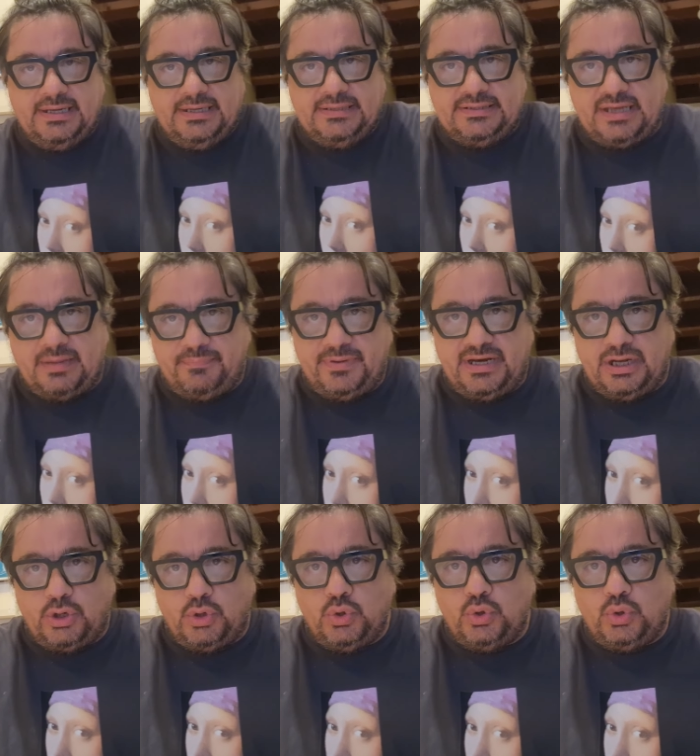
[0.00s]
si è
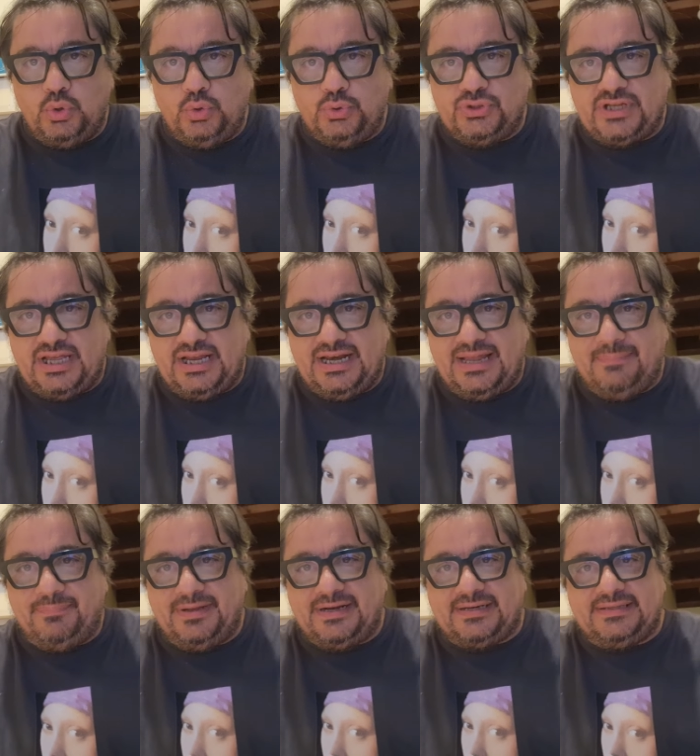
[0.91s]
appena conclusa
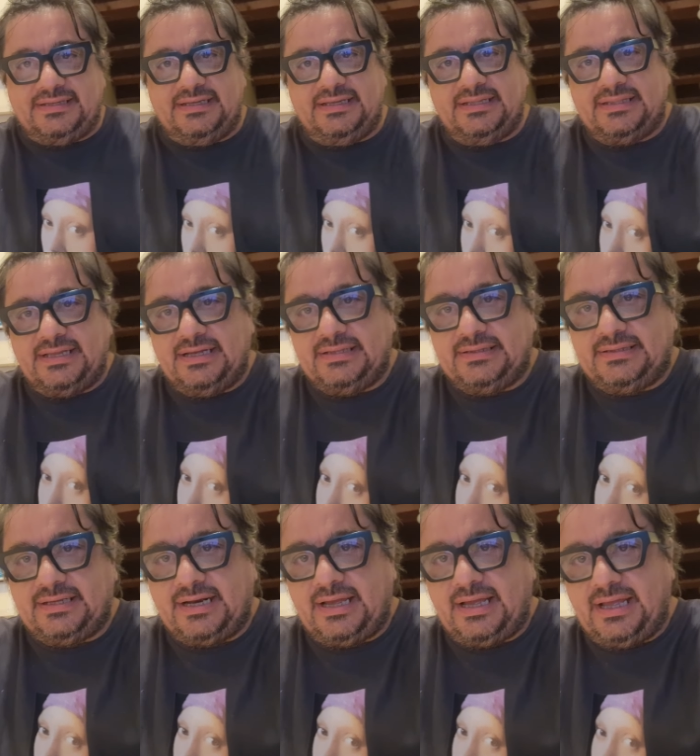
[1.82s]
la partita
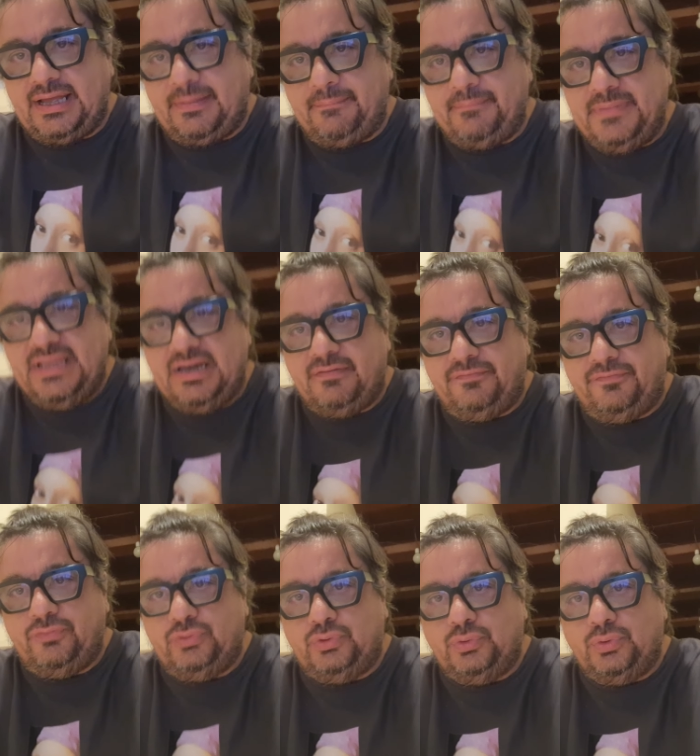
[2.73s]
tra Milan
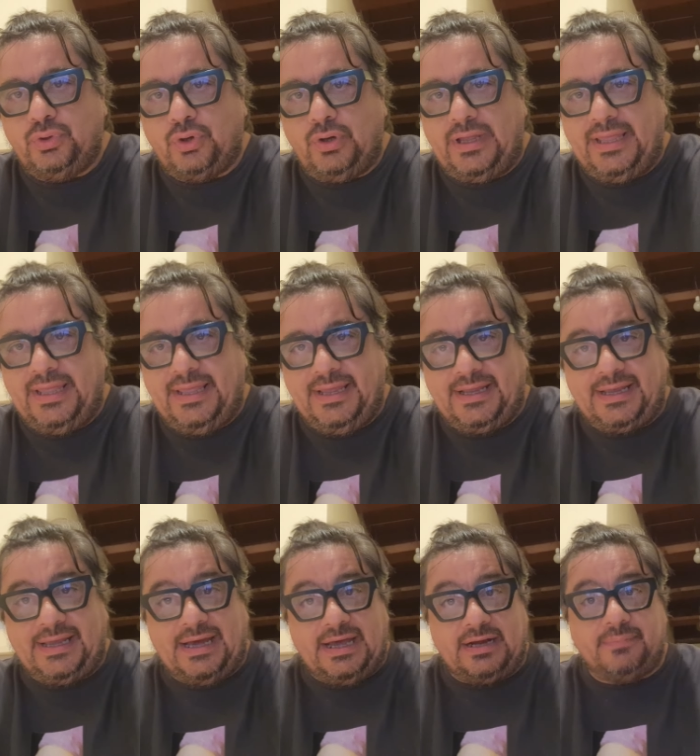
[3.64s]
Futuro e
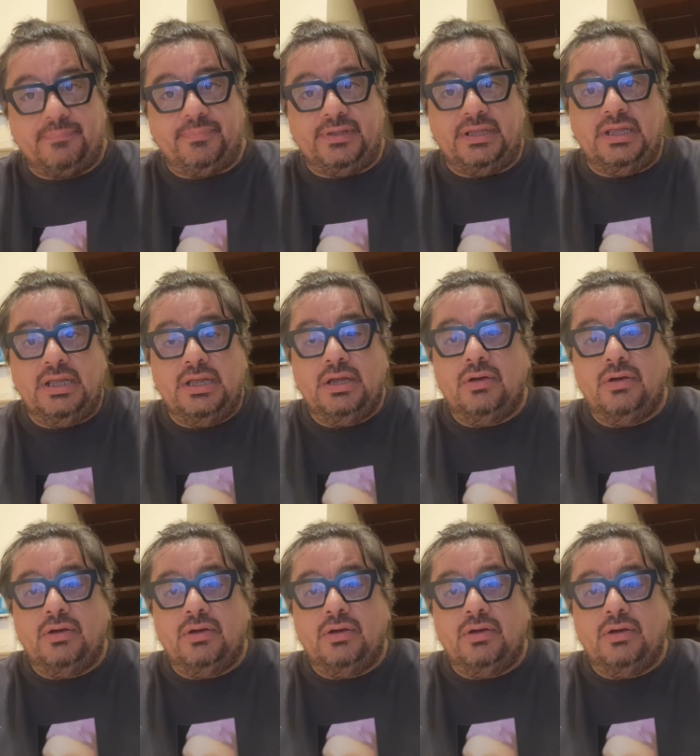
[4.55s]
Carpi,